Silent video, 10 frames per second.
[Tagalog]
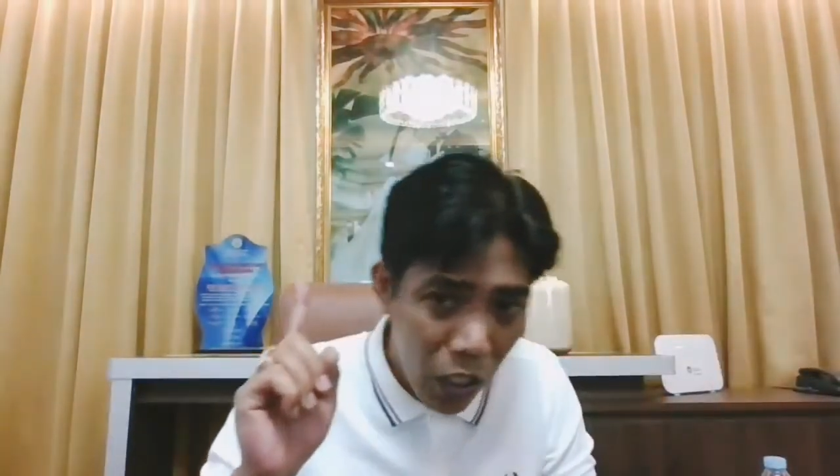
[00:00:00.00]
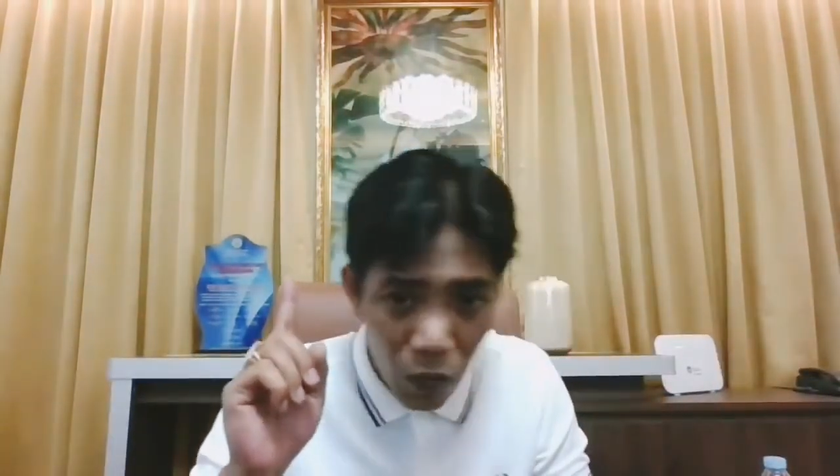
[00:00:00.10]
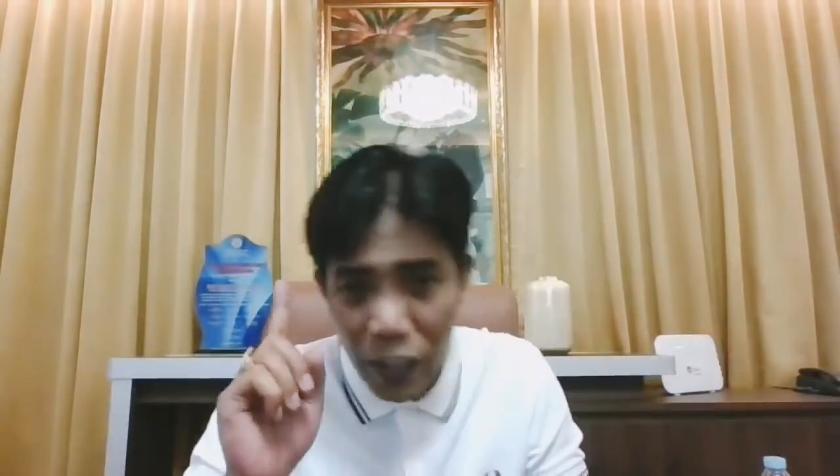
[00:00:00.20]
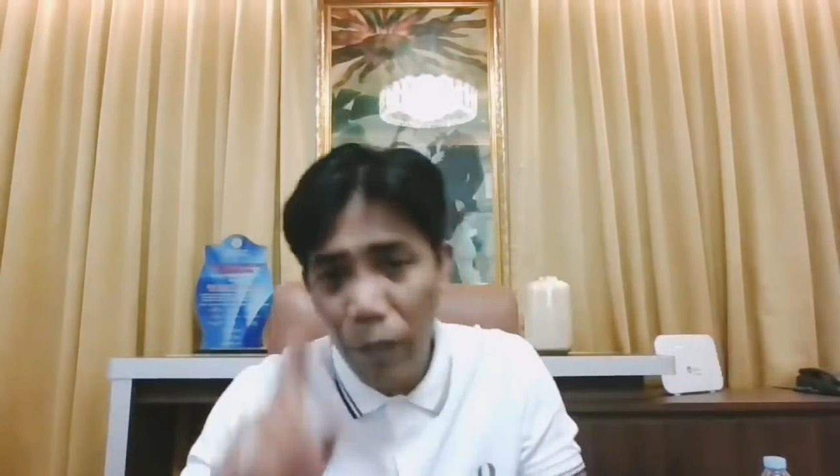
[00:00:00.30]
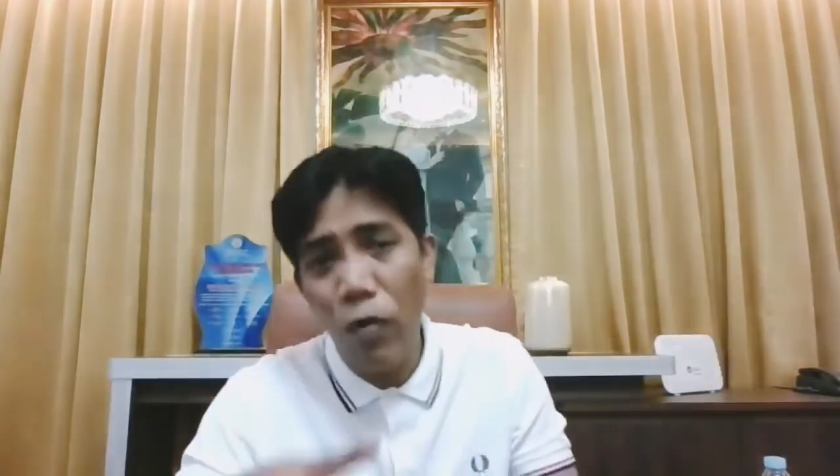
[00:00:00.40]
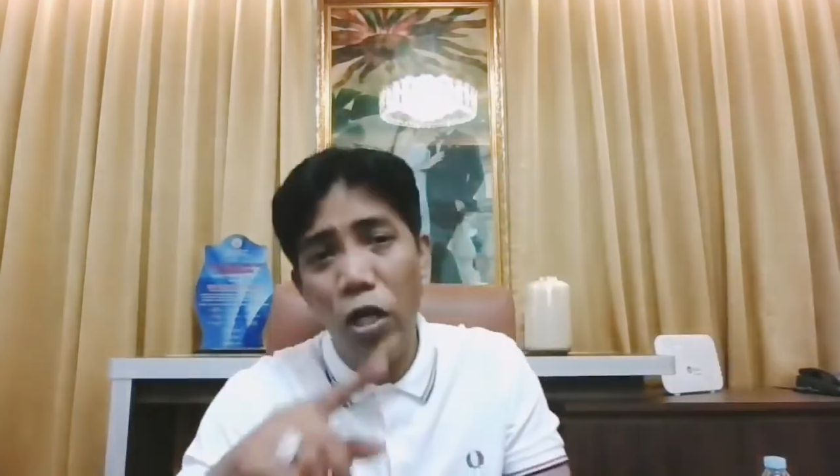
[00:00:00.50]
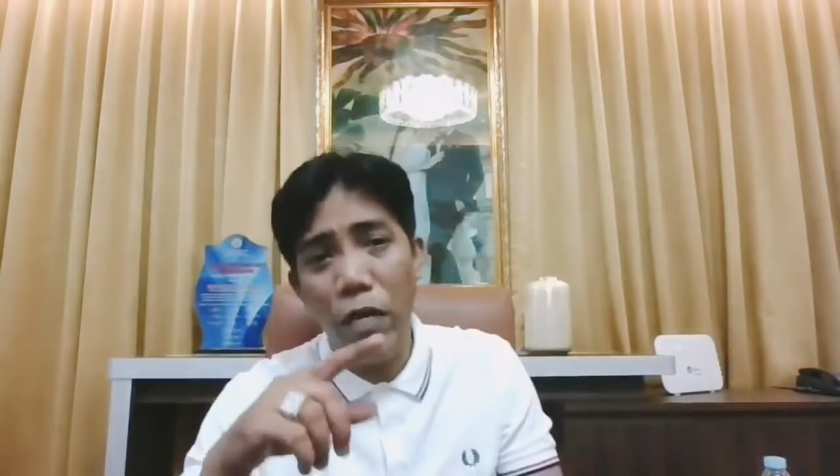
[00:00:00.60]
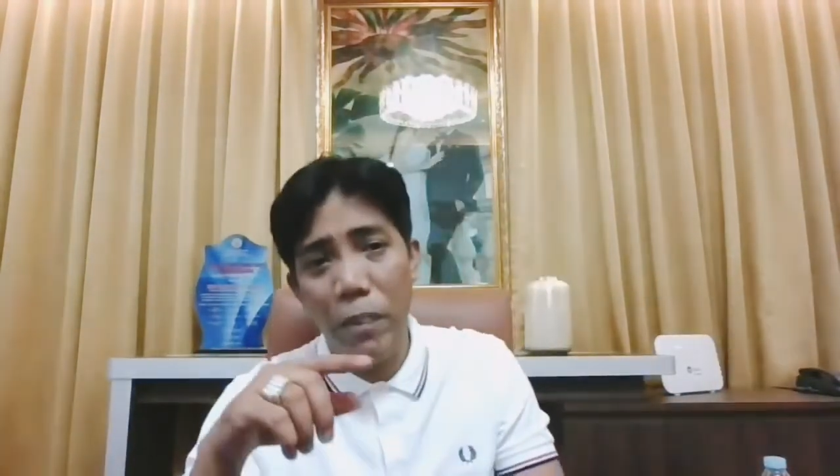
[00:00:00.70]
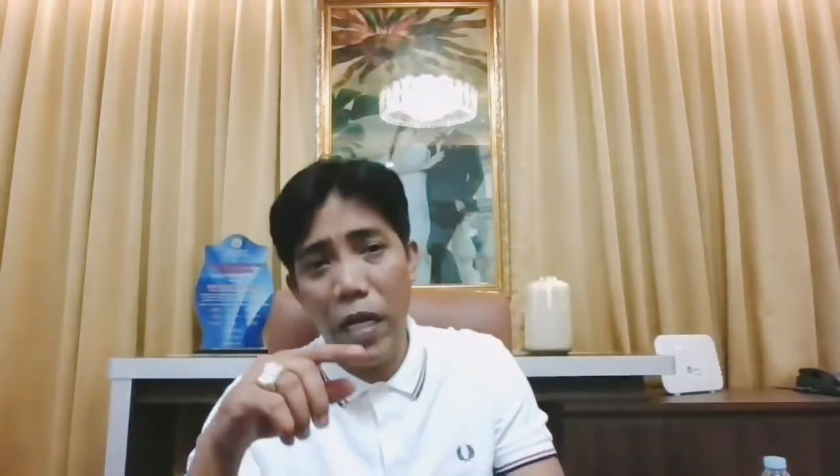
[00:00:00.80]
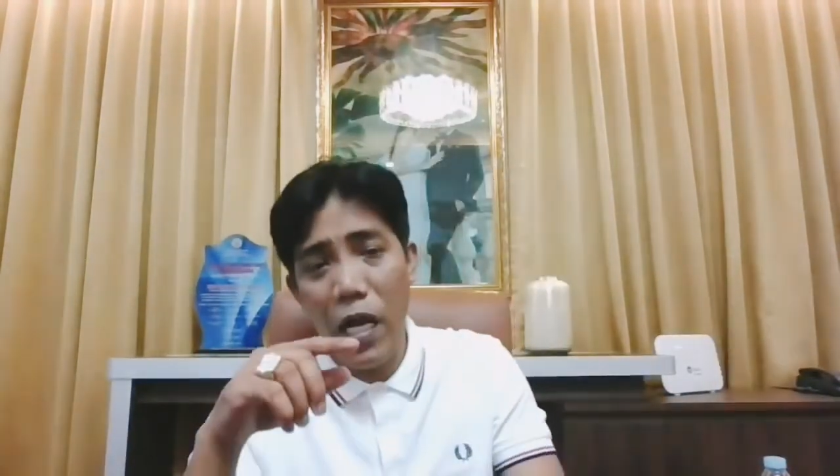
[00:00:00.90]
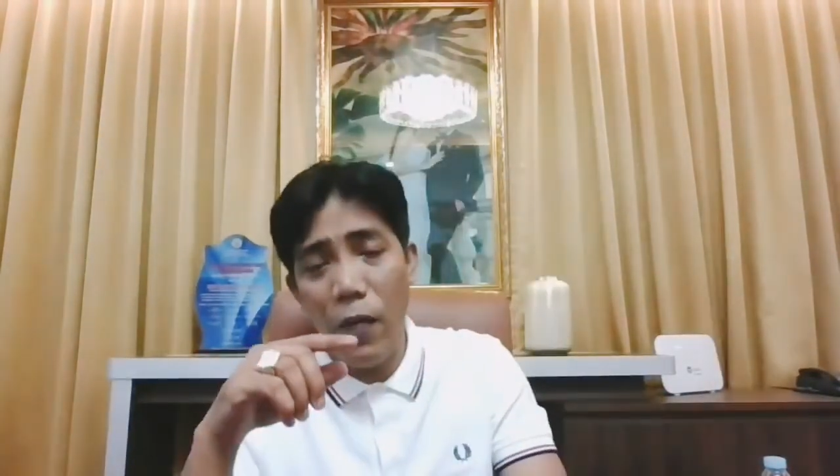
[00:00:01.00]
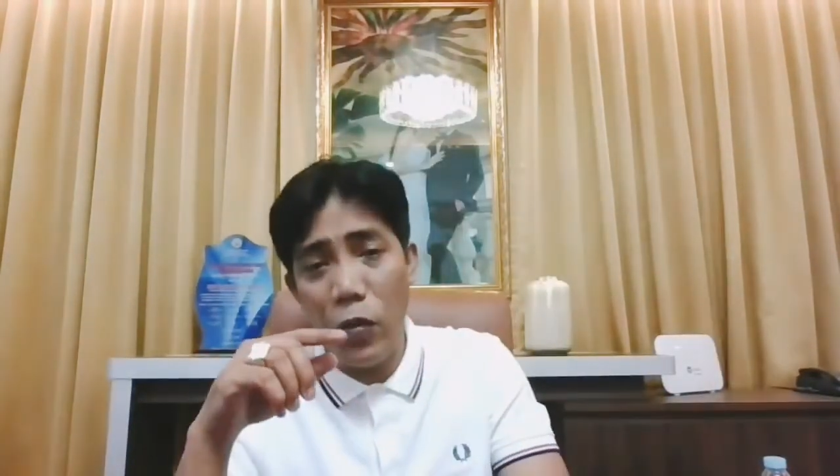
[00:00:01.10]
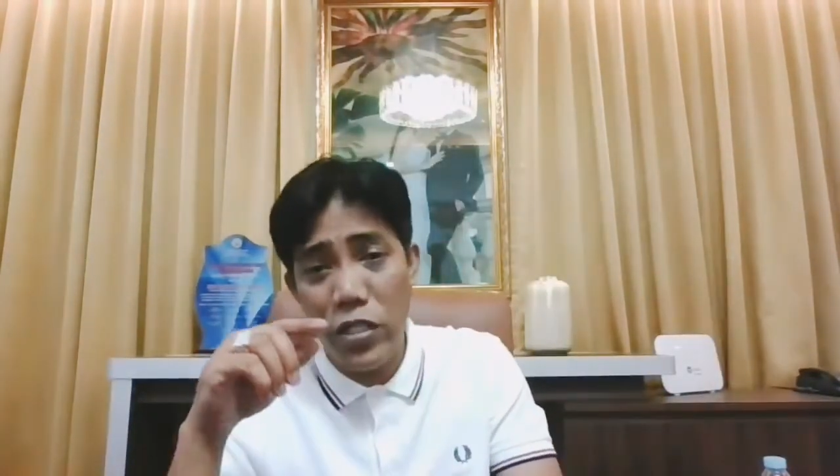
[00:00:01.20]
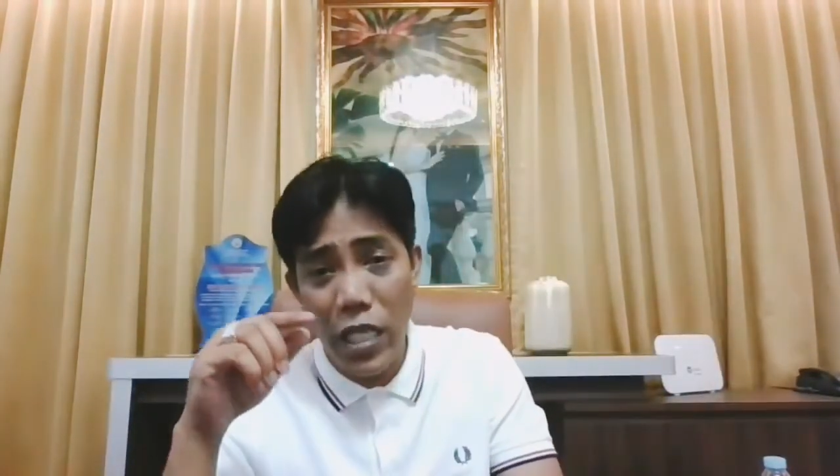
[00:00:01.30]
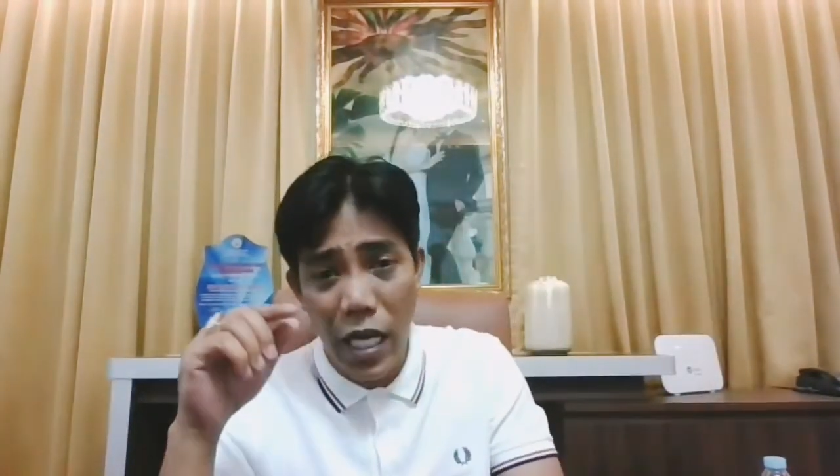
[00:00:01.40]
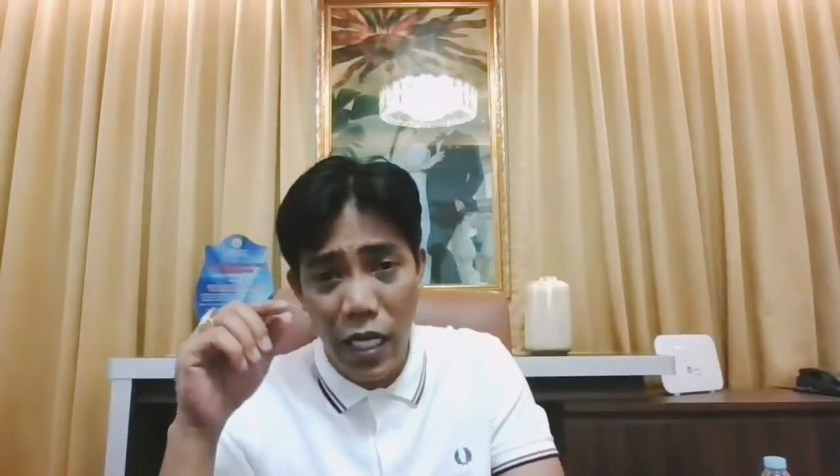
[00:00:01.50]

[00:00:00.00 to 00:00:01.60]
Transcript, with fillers: Wag na po kayo makipag-away doon sa